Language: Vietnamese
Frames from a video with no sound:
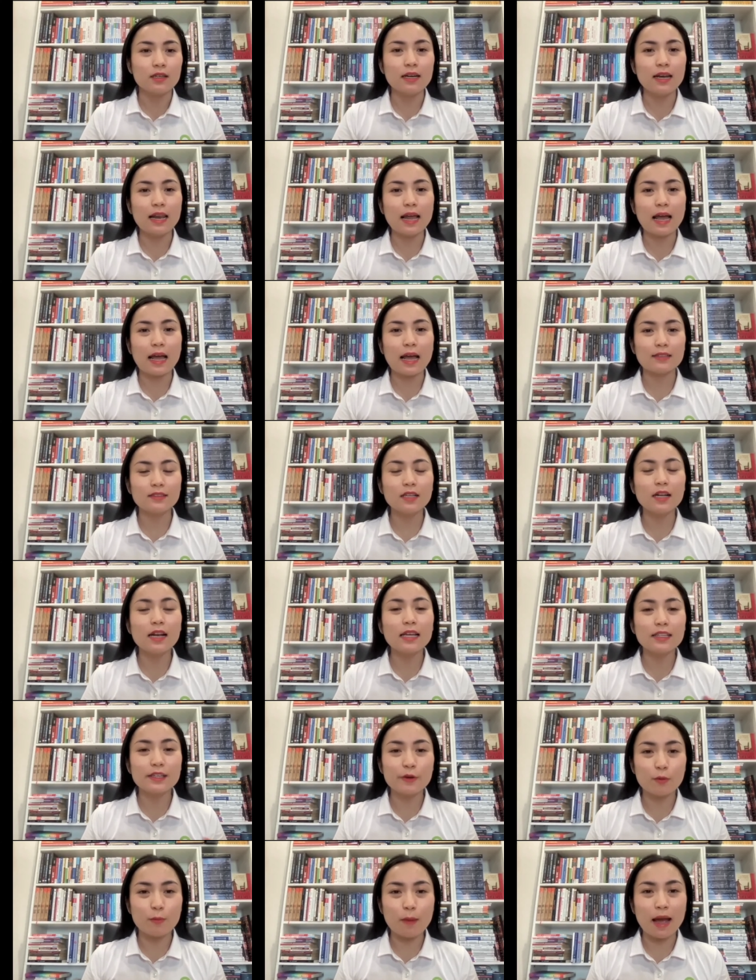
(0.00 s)
là rất là
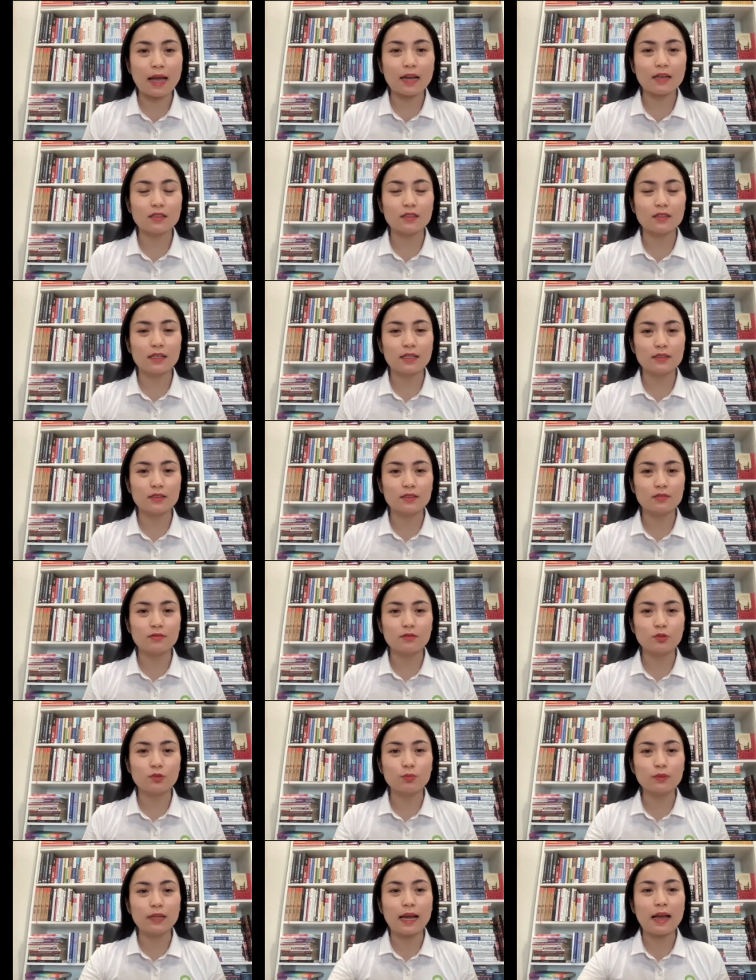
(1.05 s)
nhiều bạn là
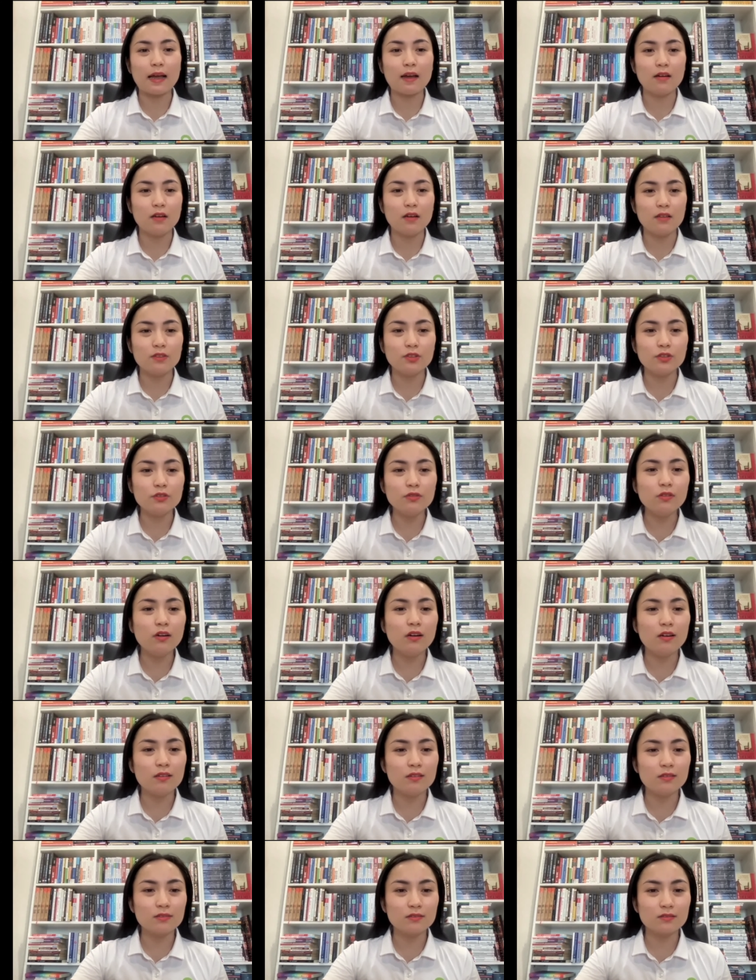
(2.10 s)
chúng ta
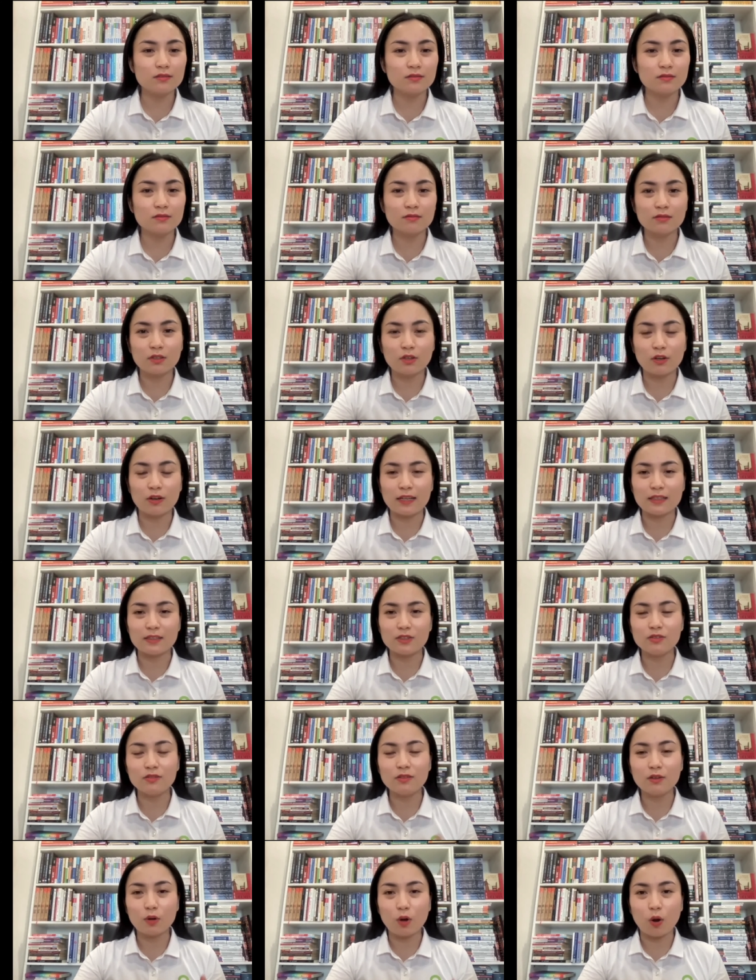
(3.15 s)
chưa ừ, gọi là
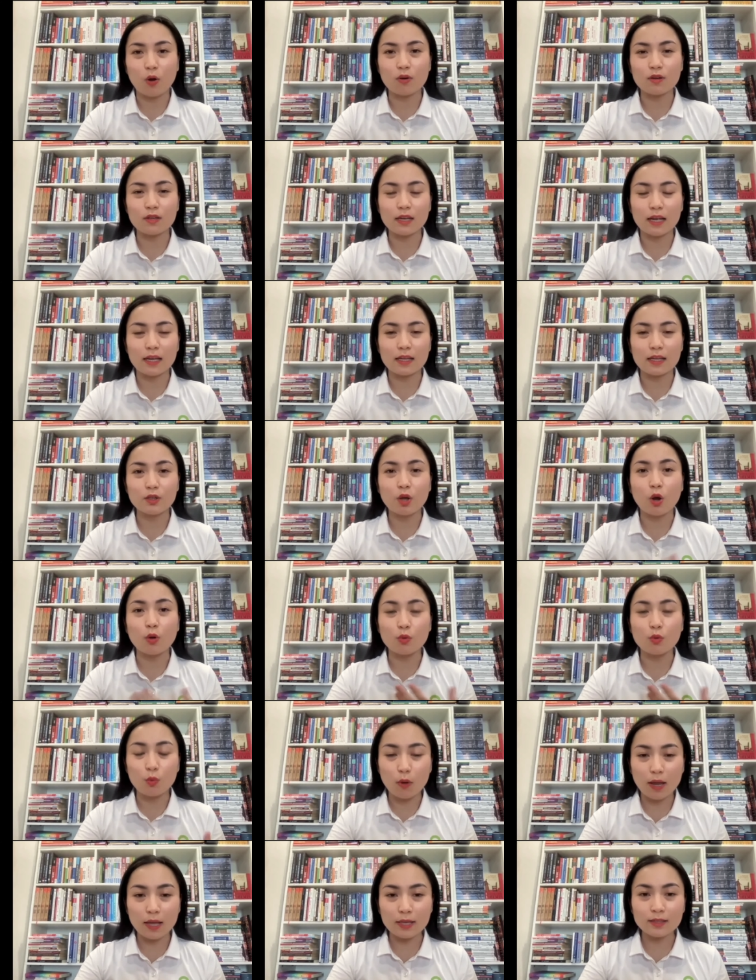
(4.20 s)
chưa có cái thói
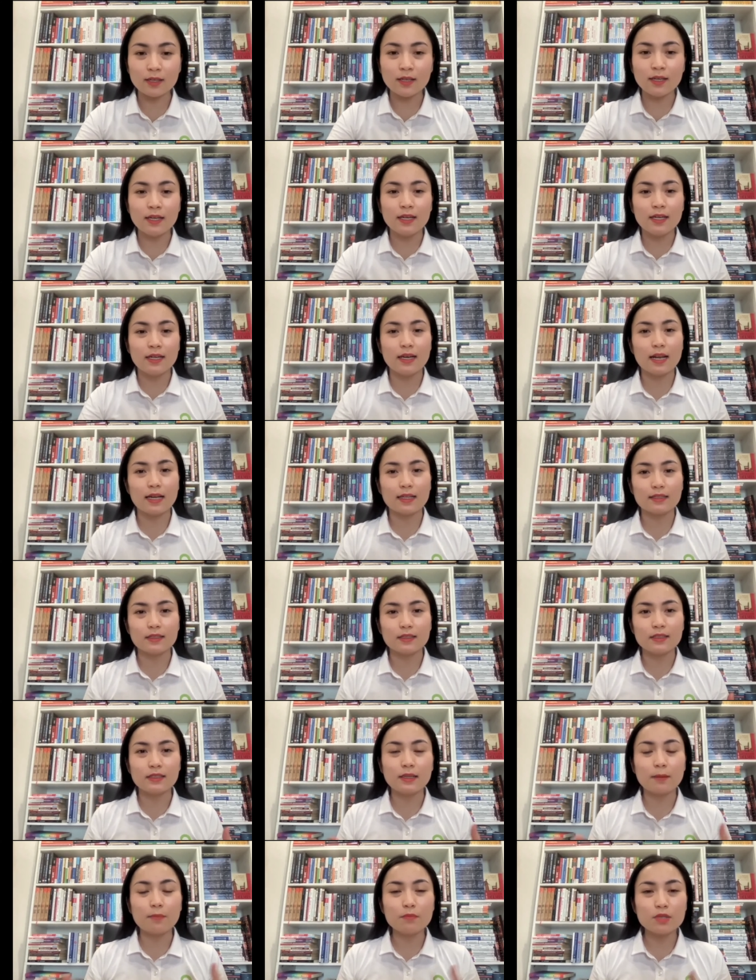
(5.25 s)
quen là
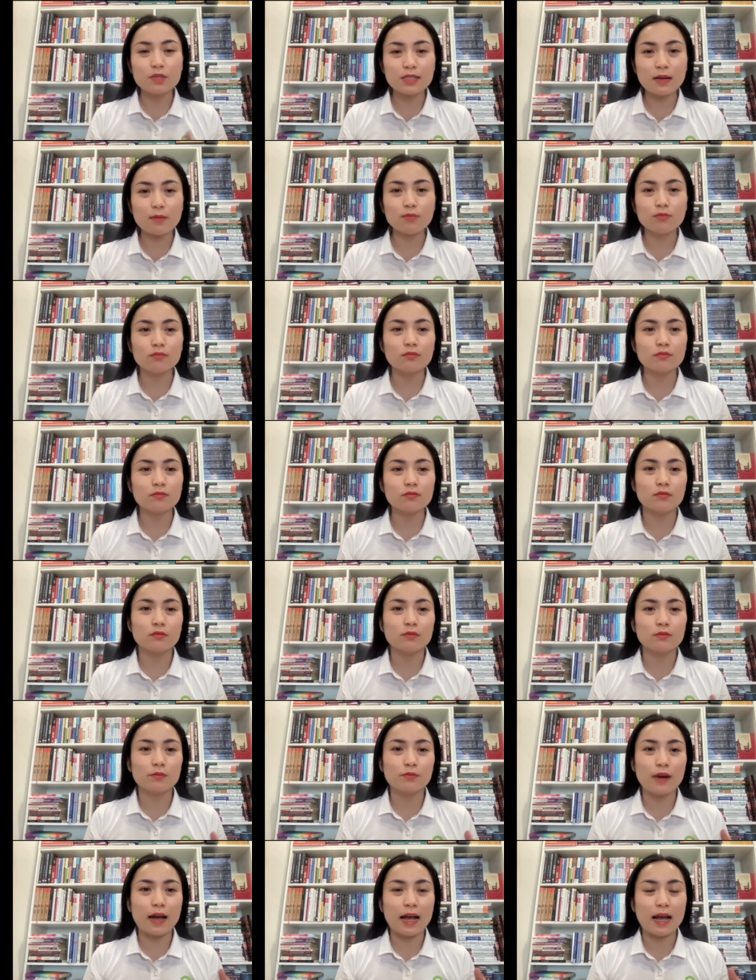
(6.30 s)
chăm sóc
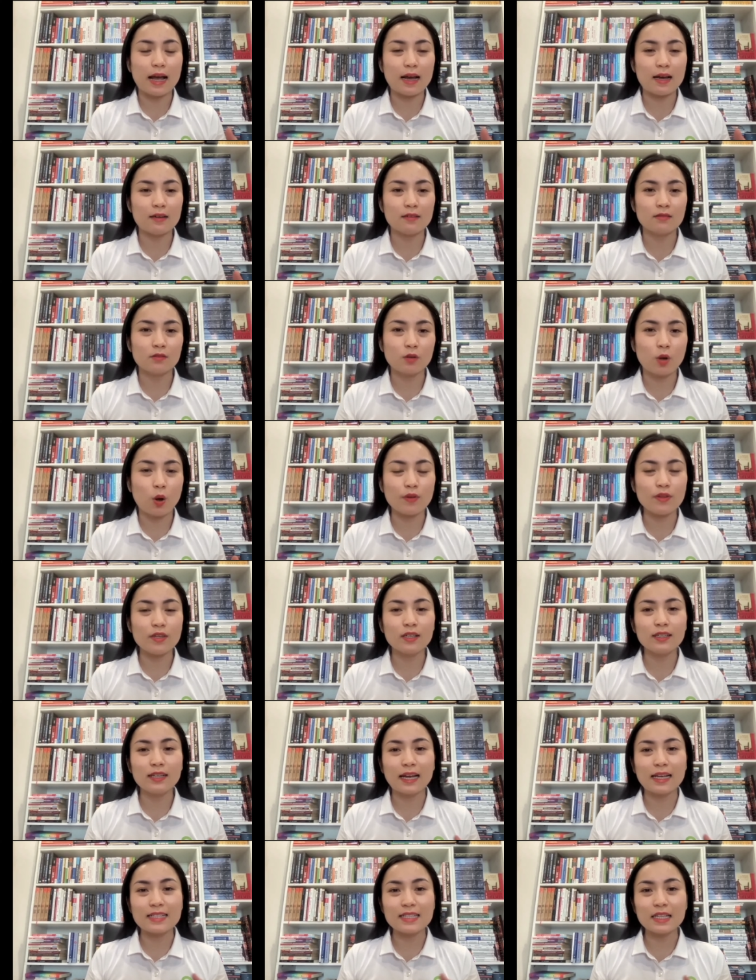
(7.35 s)
và có
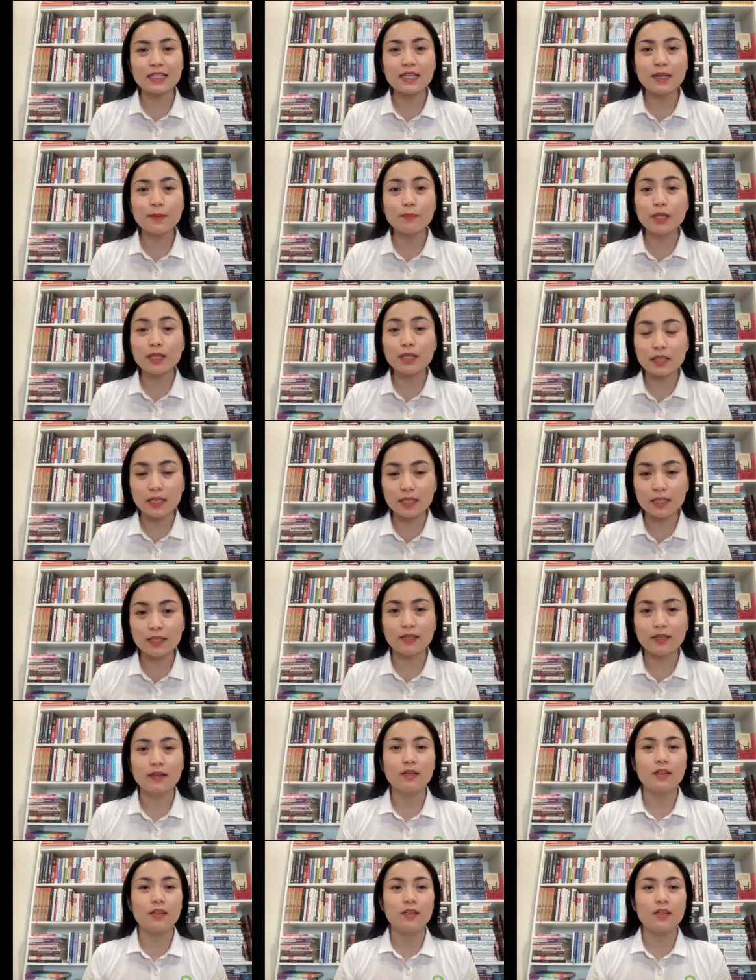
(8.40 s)
những cái xét nghiệm định kỳ